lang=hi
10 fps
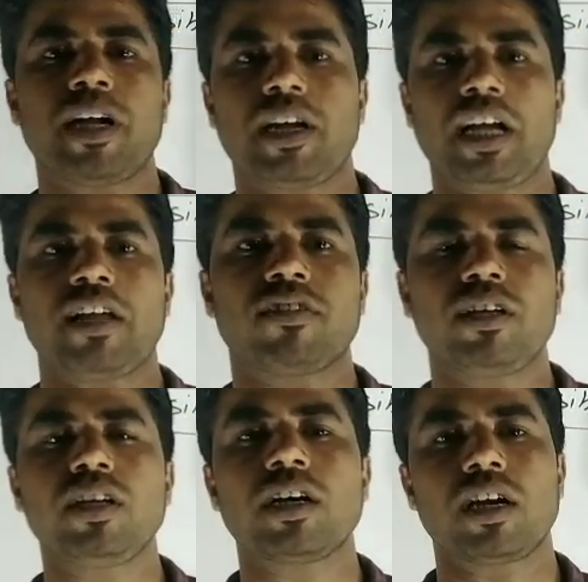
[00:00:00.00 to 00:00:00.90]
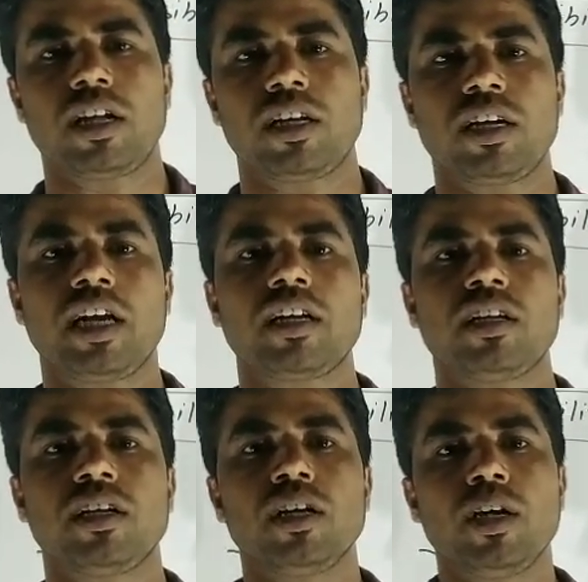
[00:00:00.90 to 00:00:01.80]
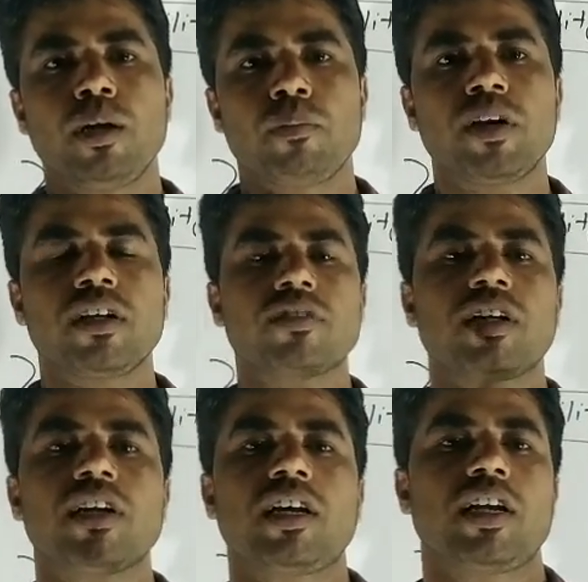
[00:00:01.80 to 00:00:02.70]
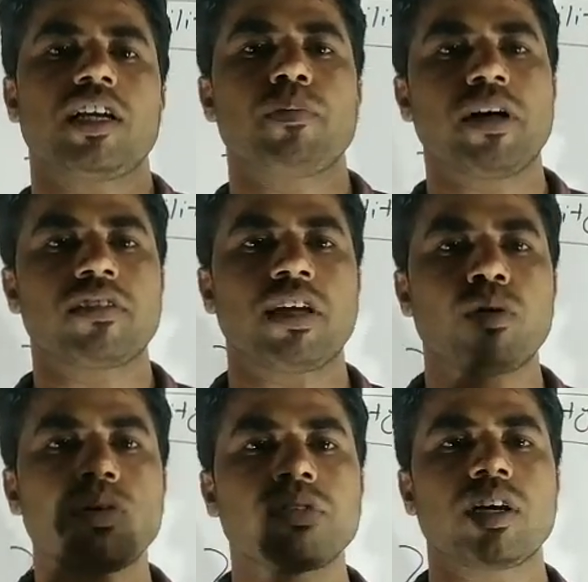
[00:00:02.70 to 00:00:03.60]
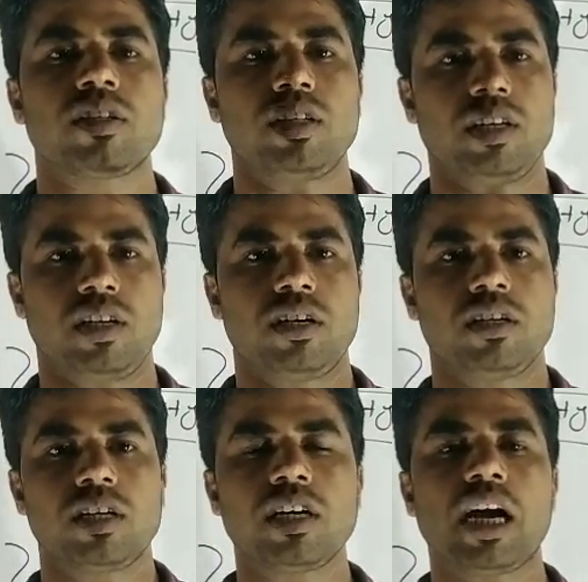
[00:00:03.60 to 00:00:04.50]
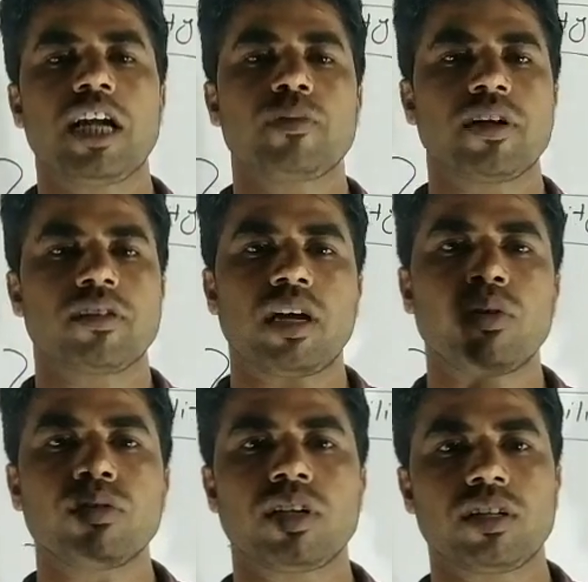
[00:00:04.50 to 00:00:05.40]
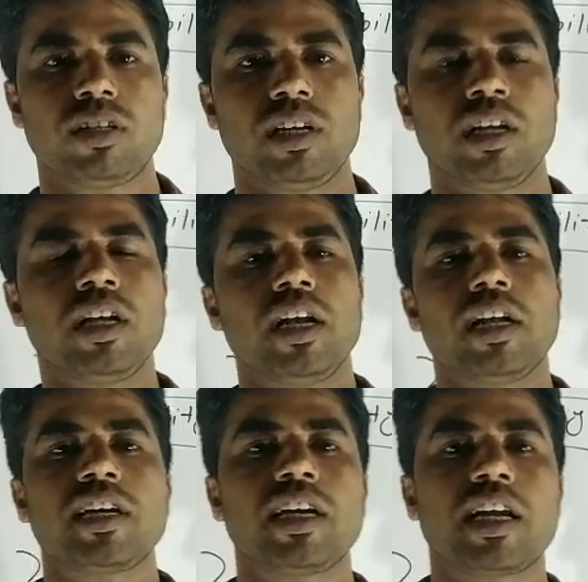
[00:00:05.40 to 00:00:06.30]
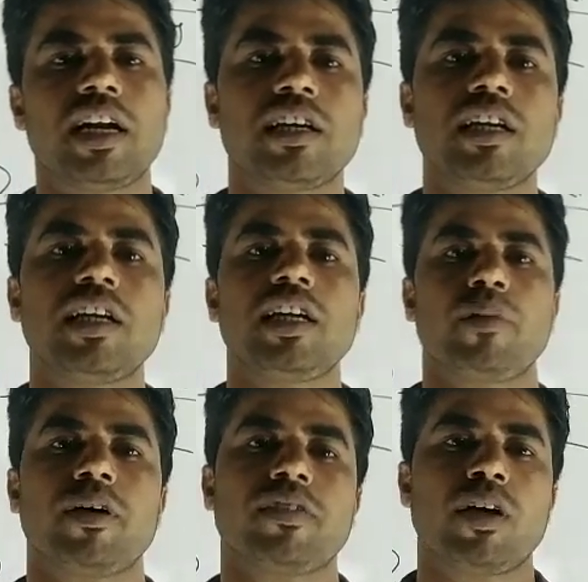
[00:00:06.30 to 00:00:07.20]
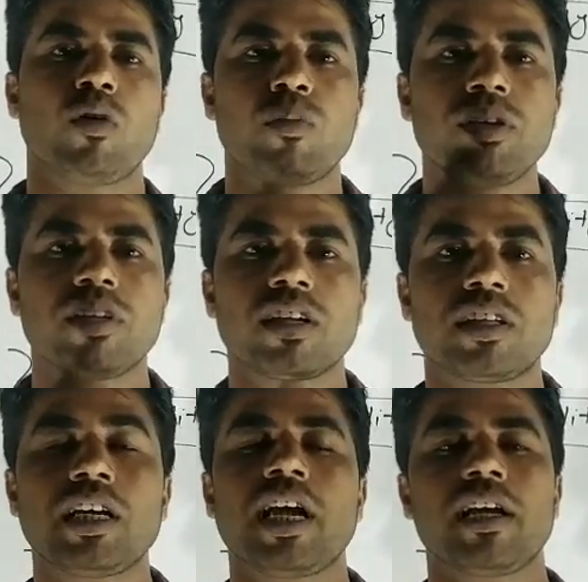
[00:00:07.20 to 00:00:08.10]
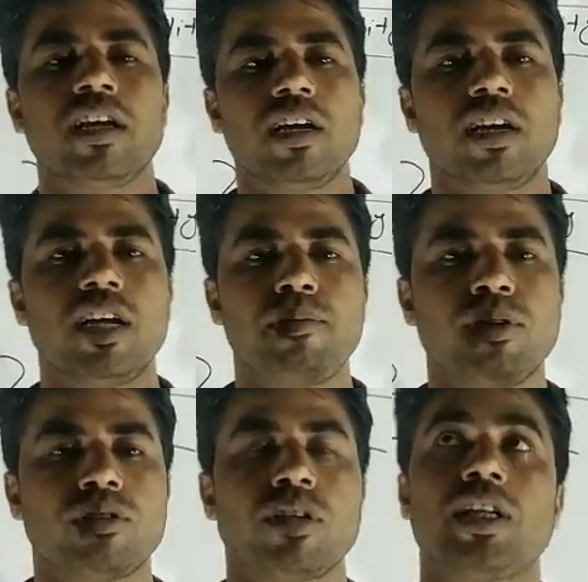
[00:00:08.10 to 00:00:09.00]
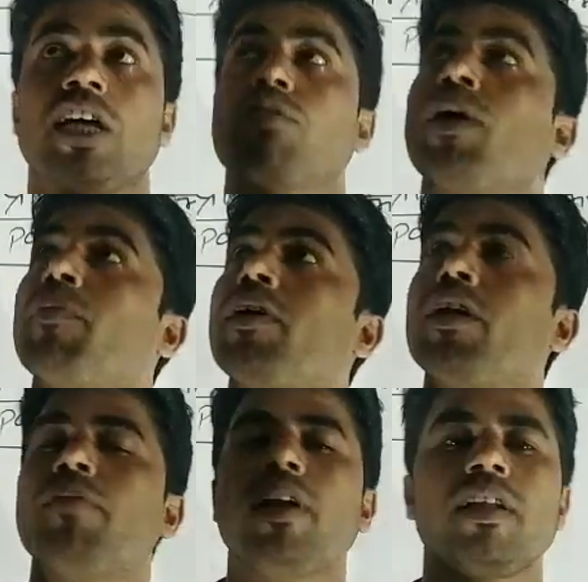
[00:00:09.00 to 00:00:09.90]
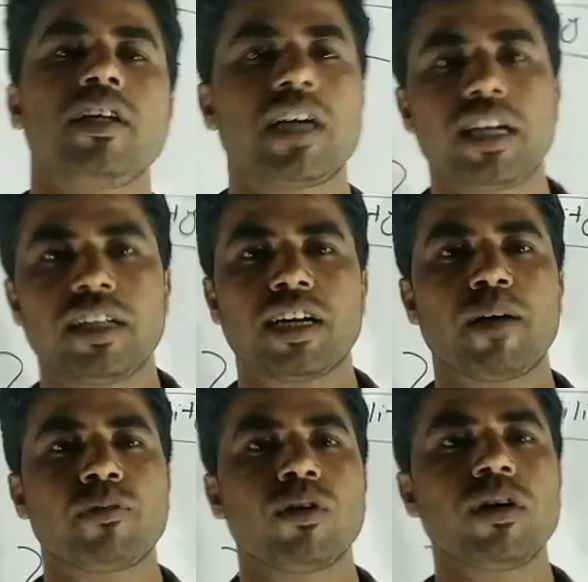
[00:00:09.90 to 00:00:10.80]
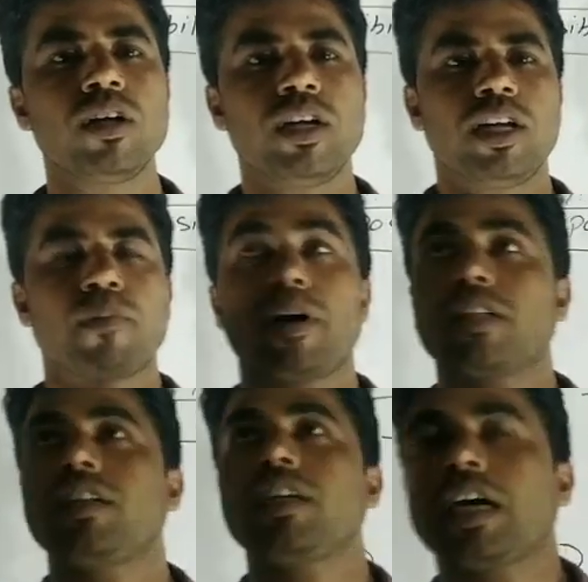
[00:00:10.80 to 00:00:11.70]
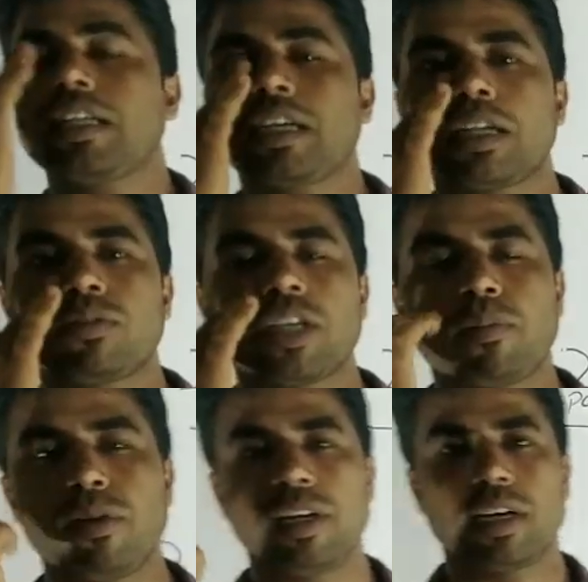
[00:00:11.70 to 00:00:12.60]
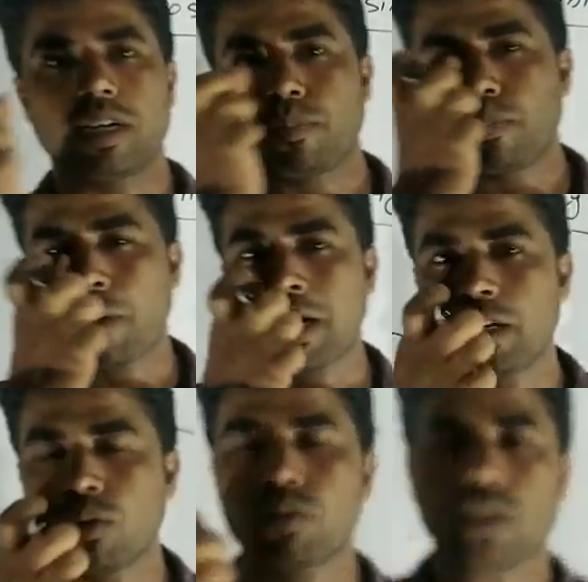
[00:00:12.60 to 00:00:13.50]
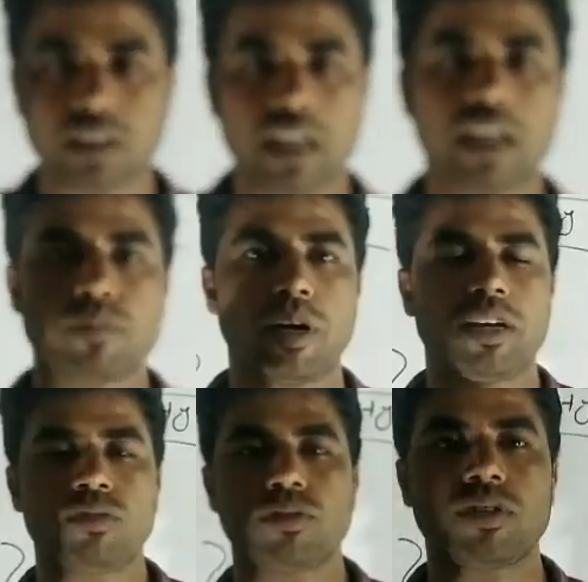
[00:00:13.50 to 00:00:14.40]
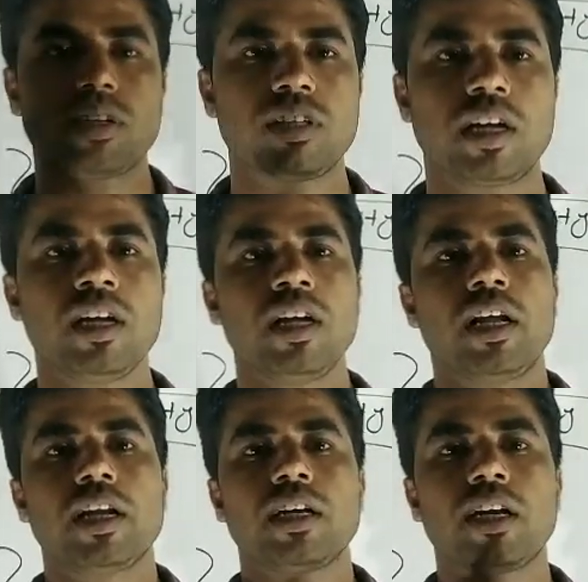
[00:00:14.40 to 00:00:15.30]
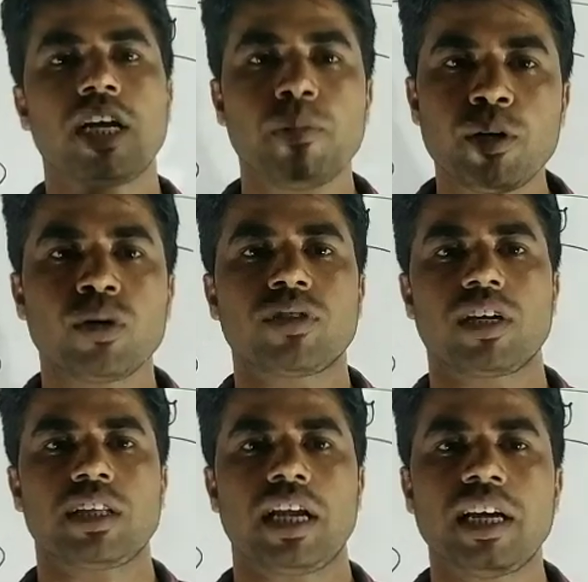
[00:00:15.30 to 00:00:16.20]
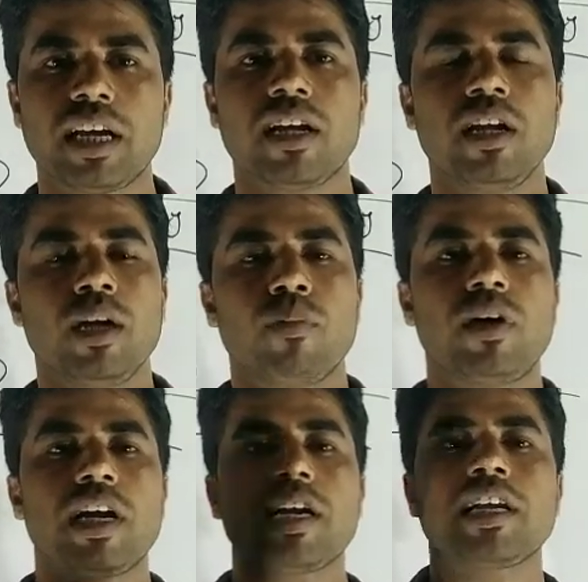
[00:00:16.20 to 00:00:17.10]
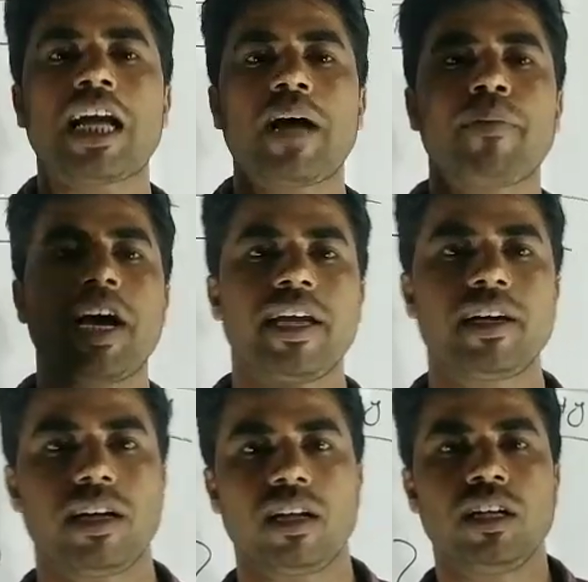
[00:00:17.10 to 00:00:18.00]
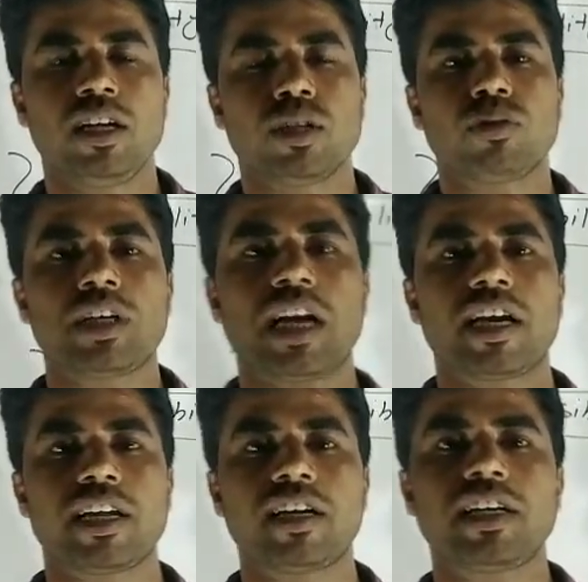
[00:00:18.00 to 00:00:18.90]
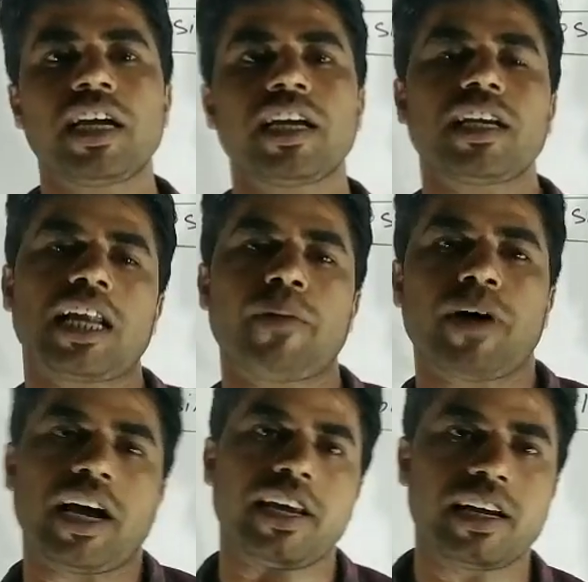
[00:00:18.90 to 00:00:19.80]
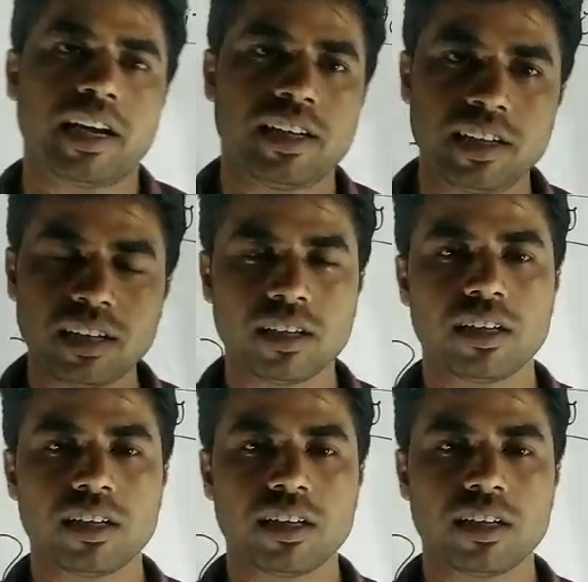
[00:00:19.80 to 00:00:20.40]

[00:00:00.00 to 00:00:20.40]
बना रहे हैं आज यही कर रहे हैं कि है कि नहीं प्रिडिक्शन कर रहे हैं कि वर्षा हो सकती है ठीक आज वर्षा हो सकती है लेकिन गारंटी नहीं है वर्षा हो भी सकती है नहीं भी हो सकती आसमान में रिमिल दिखाई देगा आपको या बादल दिखाई देगा तो क्या बोलेगा कि पानी हो सकता है आज बारिश हो सकती है लेकिन नहीं भी हो सकता है ना बोलेगा कि राम आएगा तो क्या गारंटी है कि राम आएगा ही